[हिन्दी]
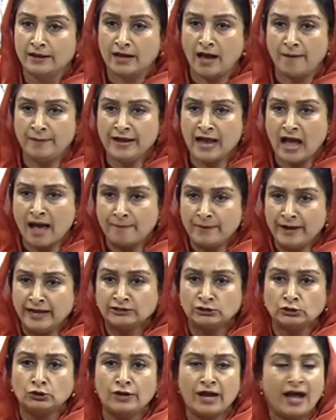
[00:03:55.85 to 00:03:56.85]
कभी
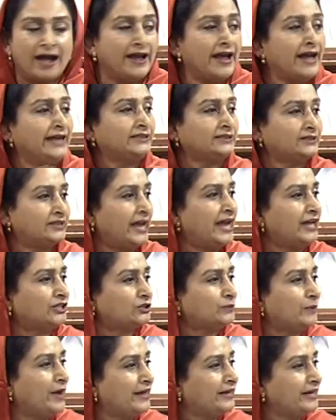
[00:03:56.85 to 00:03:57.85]
आपने सुना है इस
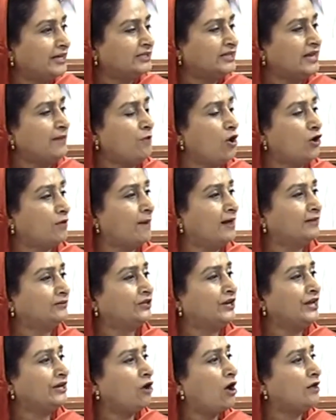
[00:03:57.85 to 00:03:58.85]
देश में किसी
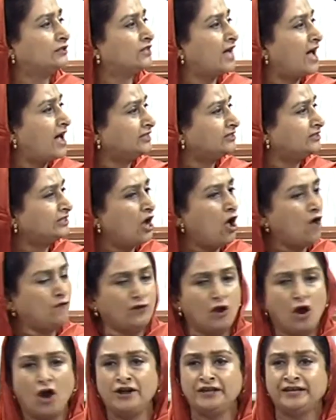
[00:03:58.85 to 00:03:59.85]
मुख्यमंत्री को जहाज से
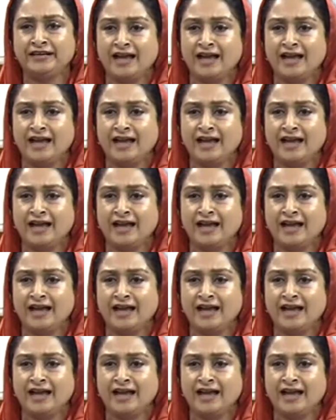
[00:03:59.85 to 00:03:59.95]
ऑफलोड